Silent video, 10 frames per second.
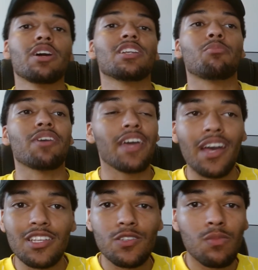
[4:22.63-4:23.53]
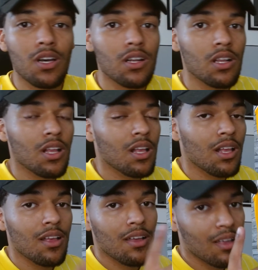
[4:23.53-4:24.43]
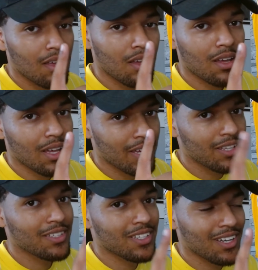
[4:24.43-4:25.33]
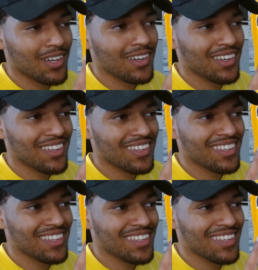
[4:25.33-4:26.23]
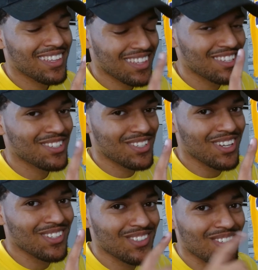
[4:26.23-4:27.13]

Aber erstmal ein Jahr Cristiano.